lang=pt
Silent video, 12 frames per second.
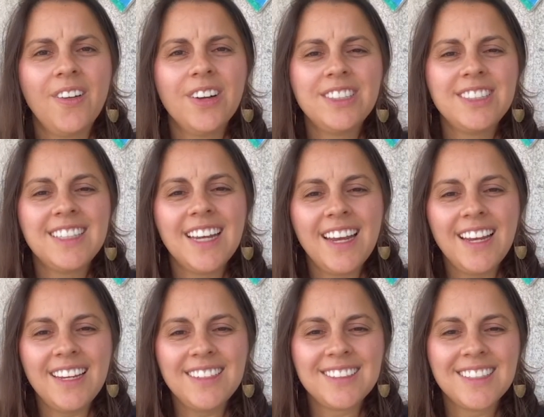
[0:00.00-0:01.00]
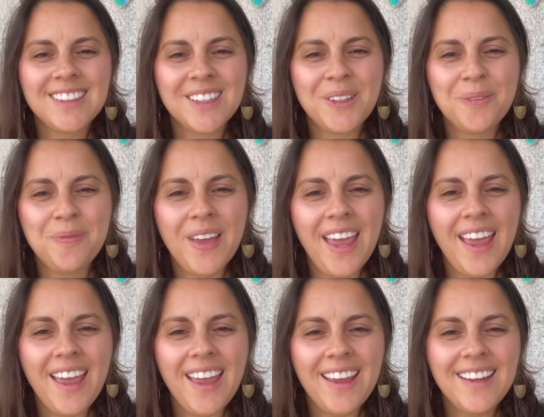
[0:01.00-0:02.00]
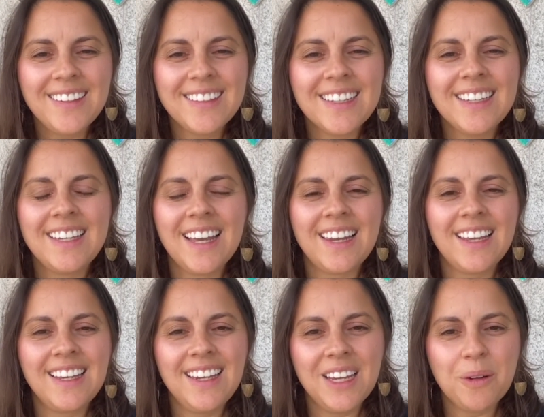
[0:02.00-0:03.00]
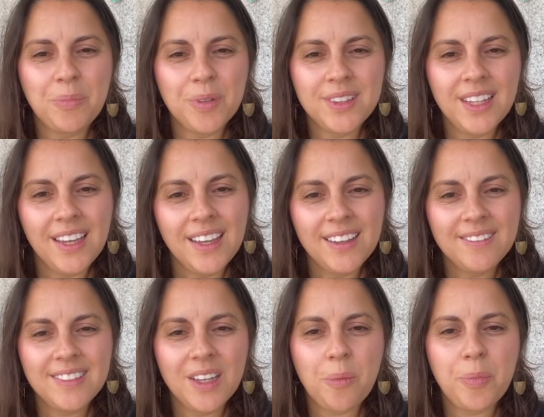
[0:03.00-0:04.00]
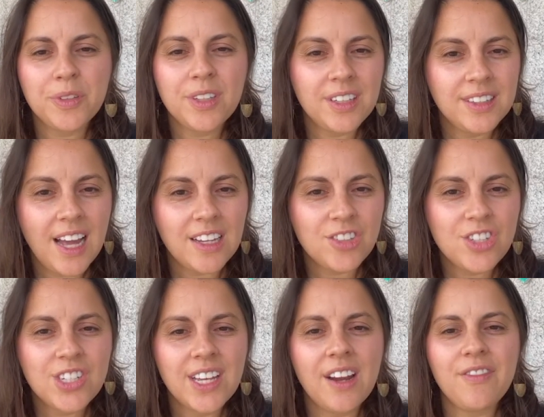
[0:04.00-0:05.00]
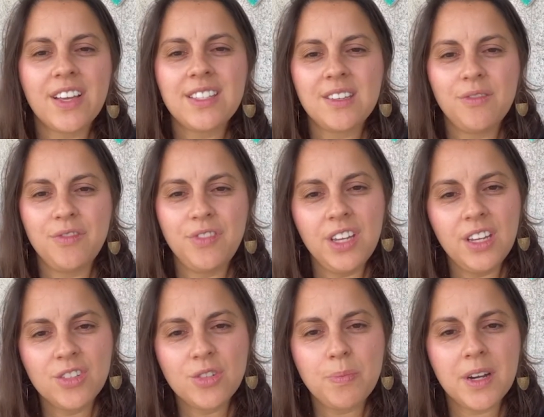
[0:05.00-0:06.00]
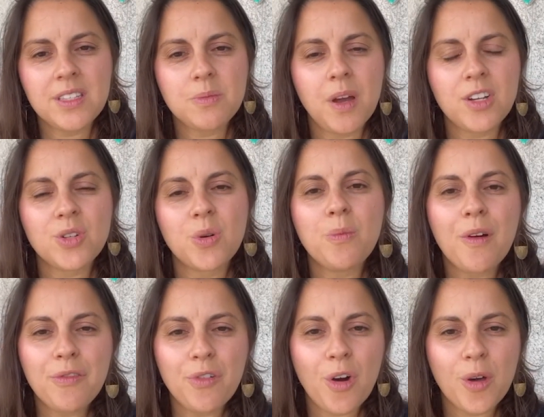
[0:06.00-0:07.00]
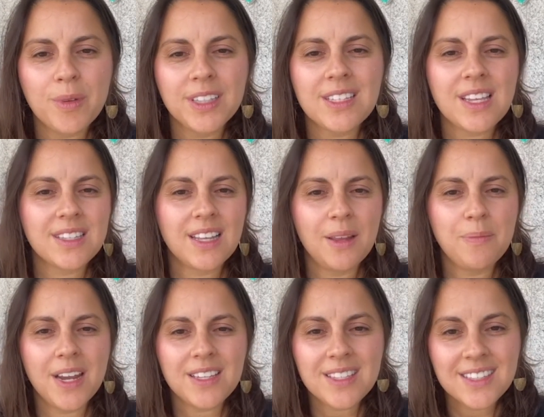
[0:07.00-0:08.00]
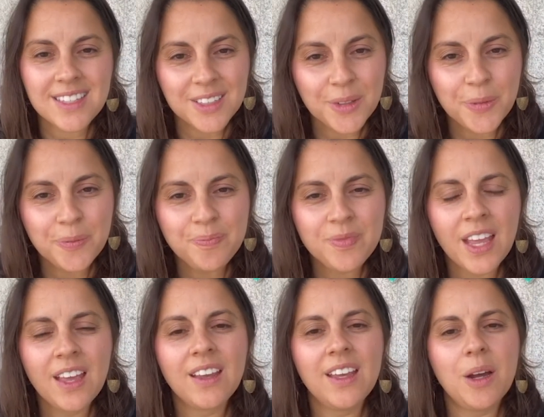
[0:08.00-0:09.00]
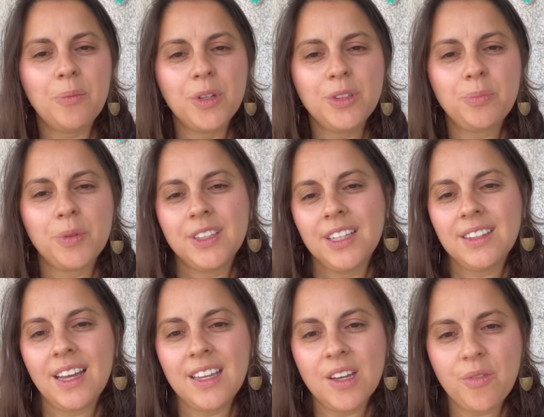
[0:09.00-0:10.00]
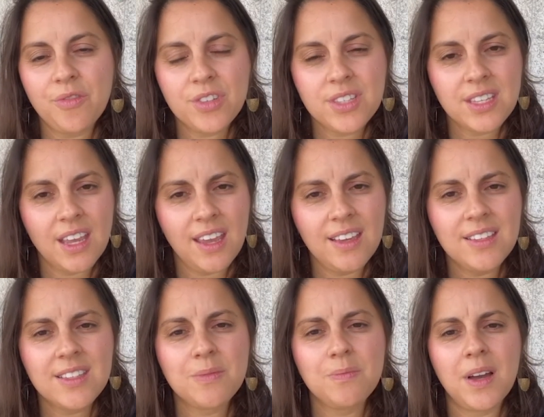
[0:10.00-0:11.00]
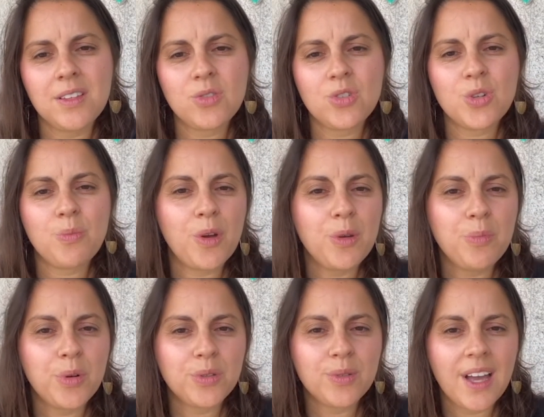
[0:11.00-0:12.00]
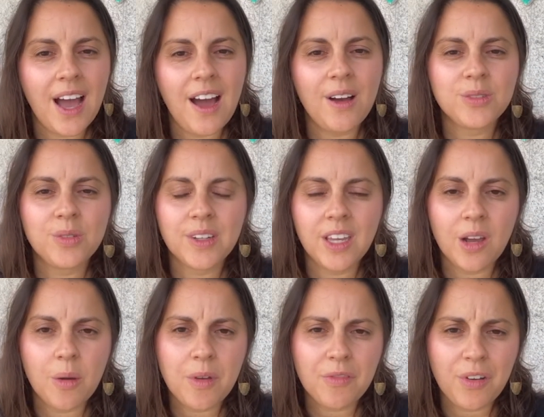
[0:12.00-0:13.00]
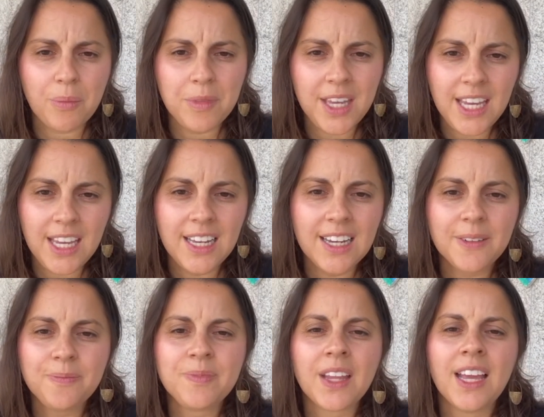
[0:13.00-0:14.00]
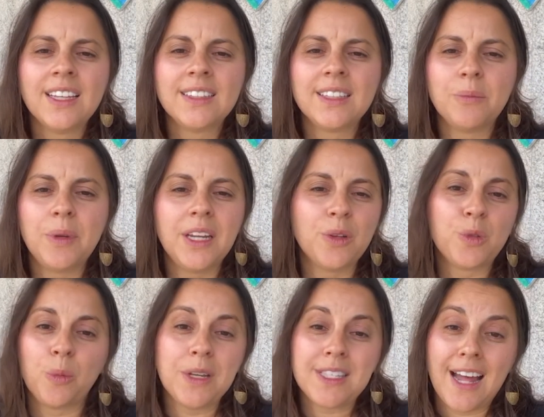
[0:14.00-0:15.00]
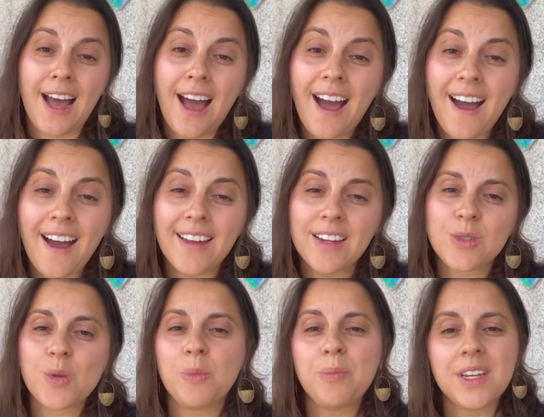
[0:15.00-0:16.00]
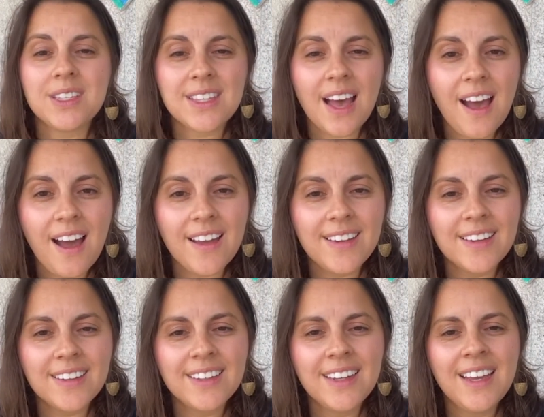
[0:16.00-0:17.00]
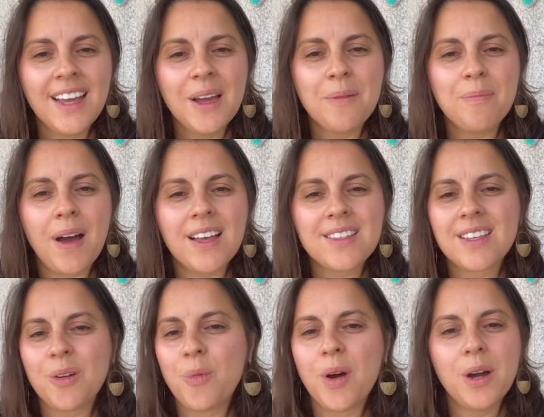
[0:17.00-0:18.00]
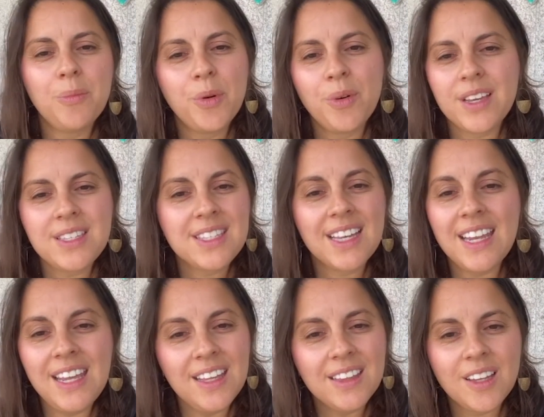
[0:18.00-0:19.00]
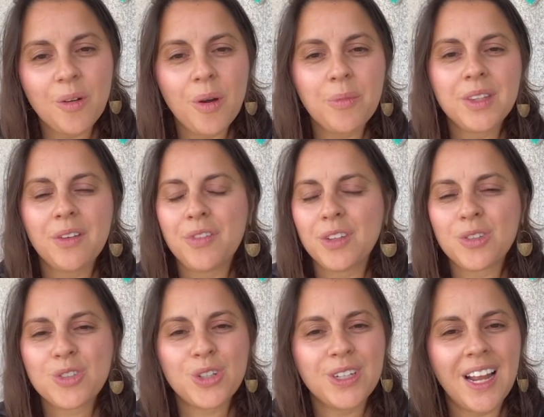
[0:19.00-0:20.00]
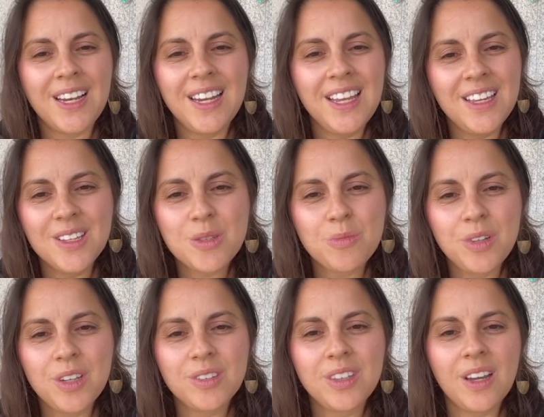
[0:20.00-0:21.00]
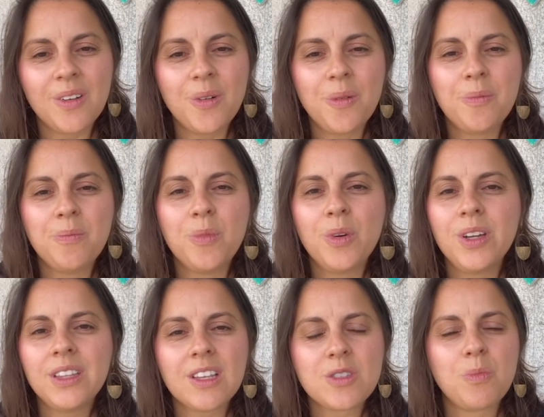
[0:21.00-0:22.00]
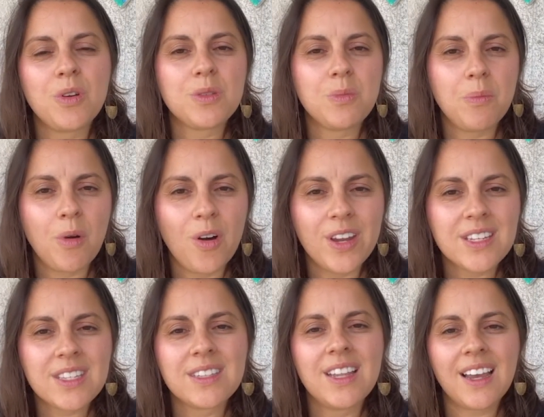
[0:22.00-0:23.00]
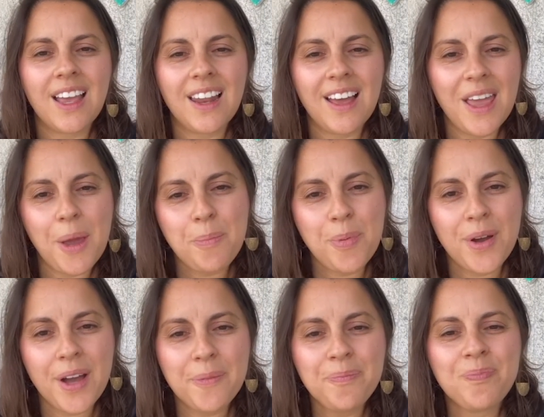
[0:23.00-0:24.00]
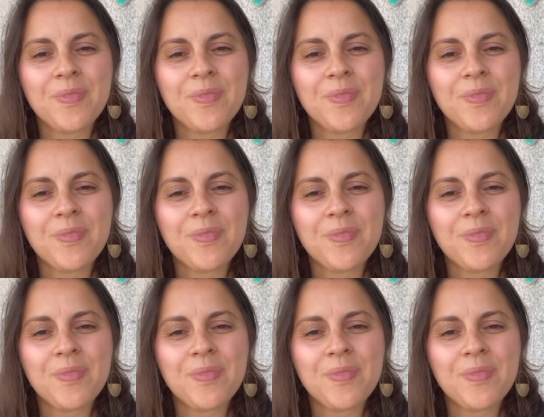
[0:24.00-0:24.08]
Oi, gente, tudo bem? Que alegria poder ter a oportunidade de gravar esse vídeo e participar de alguma forma dessa celebração. Queria muito poder estar aí com vocês, mas hoje eu moro em Portugal, estou aqui com a minha família. Também não estou mais na área, sou empresária, mas eu amo a escrita, eu amo ter feito jornalismo e eu tenho muitas boas memórias daquela época.